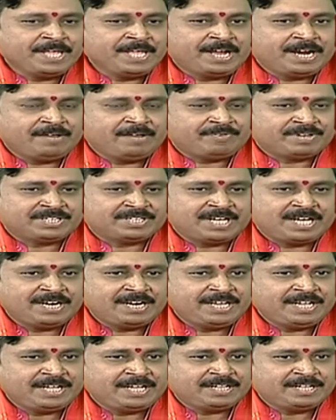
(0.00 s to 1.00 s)
ఇక్కడ
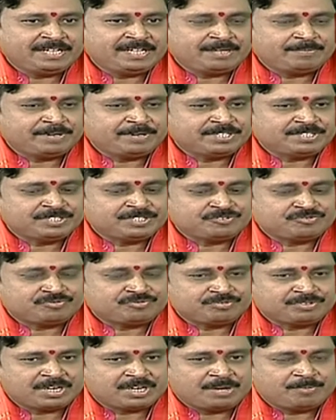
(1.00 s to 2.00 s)
వ్రతాన్ని ఏదైతే మనం
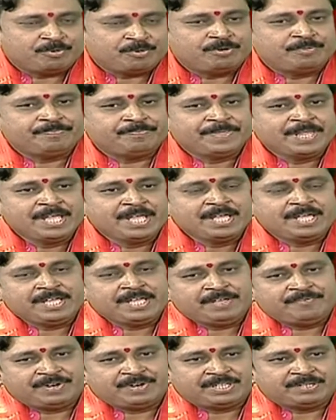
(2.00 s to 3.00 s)
చేస్తుంటామో
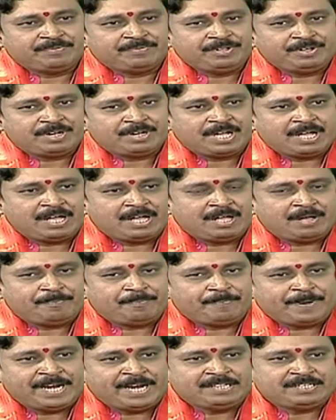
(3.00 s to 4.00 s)
ఈ వ్రతం యొక్క
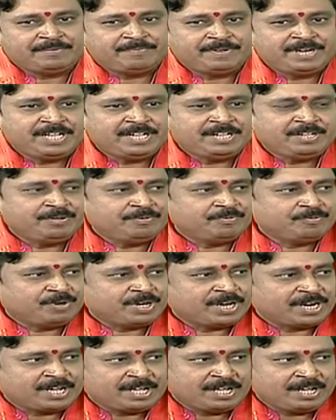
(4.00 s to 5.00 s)
ఫలితం అనేది
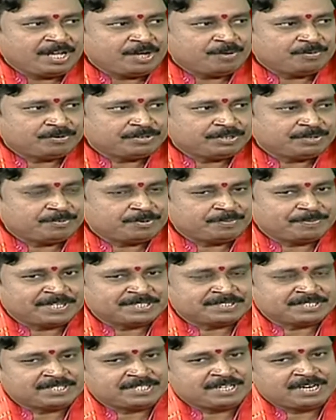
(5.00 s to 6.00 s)
ఒక రకంగా ఉంటుంది ఇప్పుడు
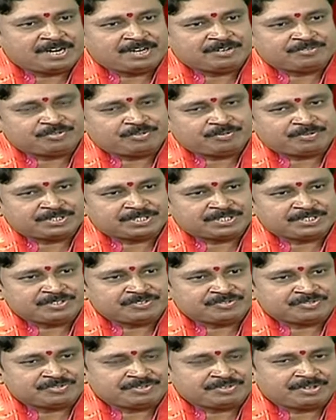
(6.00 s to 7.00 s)
మనం సత్యనారాయణ స్వామి వ్రతం
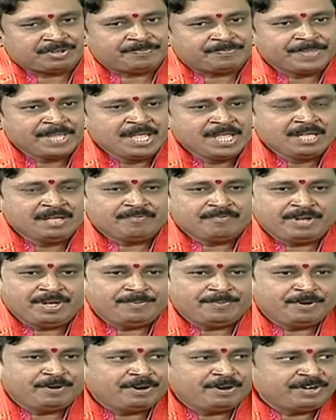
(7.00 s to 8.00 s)
చేస్తుంటాం
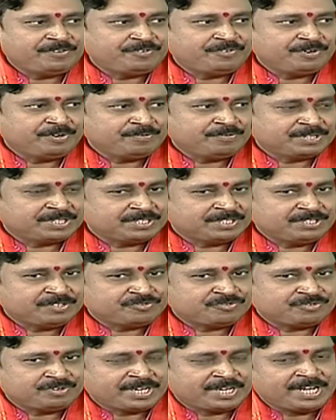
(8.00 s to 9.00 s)
వైభవ లక్ష్మి వ్రతం
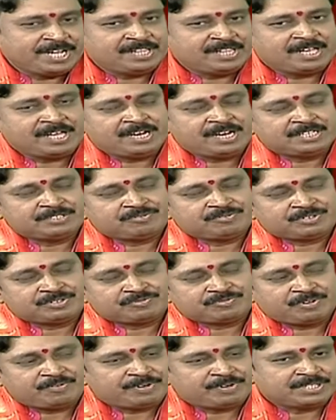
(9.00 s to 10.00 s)
చేస్తున్నాం కేదారేశ్వర
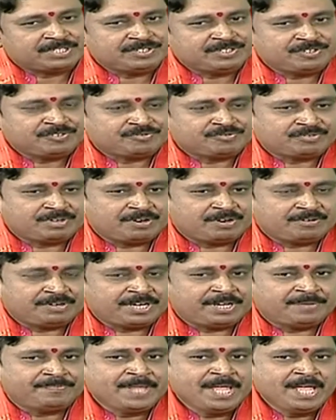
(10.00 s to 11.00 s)
స్వామి వ్రతం చేస్తున్నాం
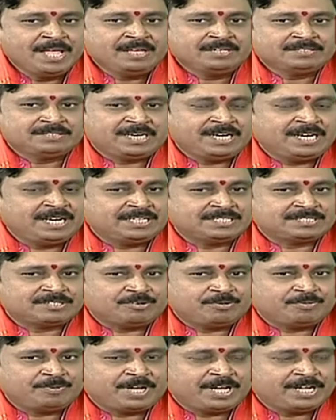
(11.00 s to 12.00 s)
అంటే స్త్రీలకు
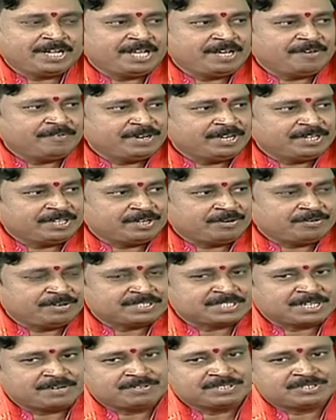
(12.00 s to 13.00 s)
సౌభాగ్యం అంతా
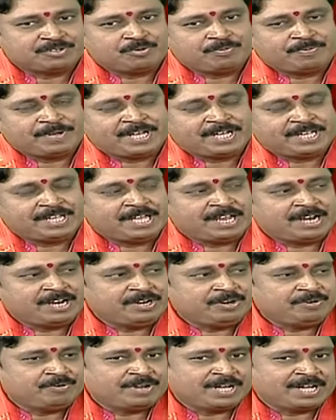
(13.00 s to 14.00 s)
కూడా సర్వ
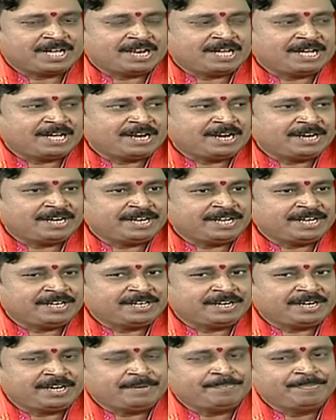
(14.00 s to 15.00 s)
సౌభాగ్యాలన్నీ కూడా కలగాలంటే
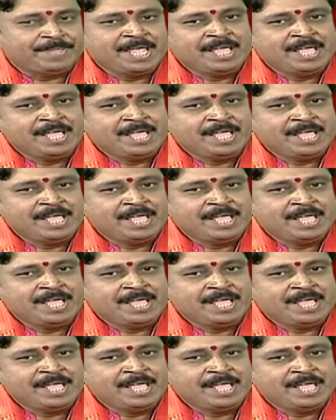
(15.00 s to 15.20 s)
ఏంటంటే